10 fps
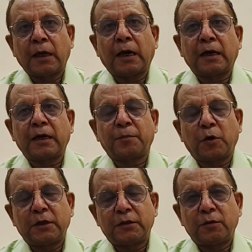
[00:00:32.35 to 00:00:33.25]
अगर
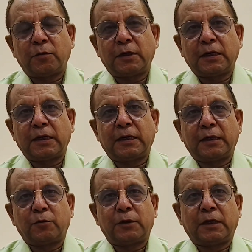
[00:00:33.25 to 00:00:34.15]
पॉलिसी होल्डर की डेथ
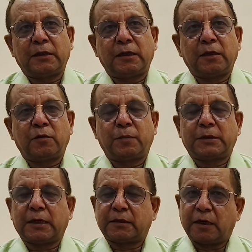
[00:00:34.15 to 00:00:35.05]
हो जाती है तो
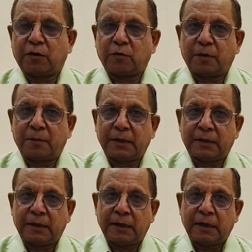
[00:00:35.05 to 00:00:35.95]
पचास लाख रुपए मिलते
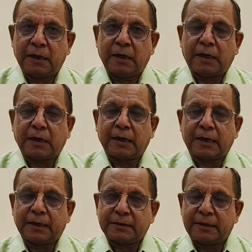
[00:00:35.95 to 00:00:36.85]
हैं अगर
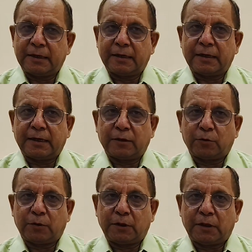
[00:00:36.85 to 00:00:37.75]
एक्सीडेंटल डेथ
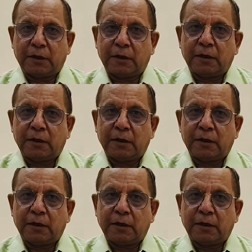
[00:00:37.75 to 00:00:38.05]
होती है